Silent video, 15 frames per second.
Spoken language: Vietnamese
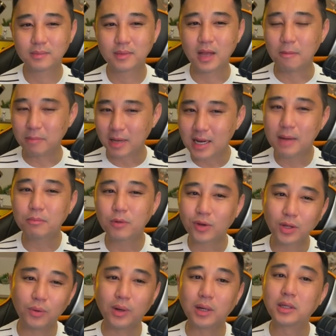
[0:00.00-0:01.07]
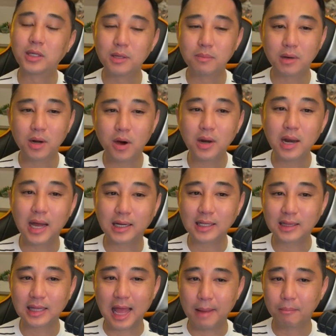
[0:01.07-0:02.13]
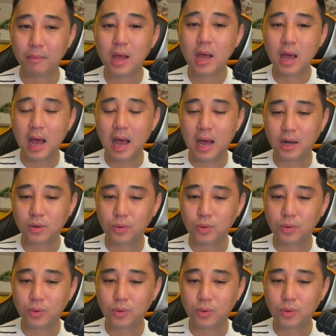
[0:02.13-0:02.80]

hợp lý lắm đối với thuận nhưng mà đó là cách làm à,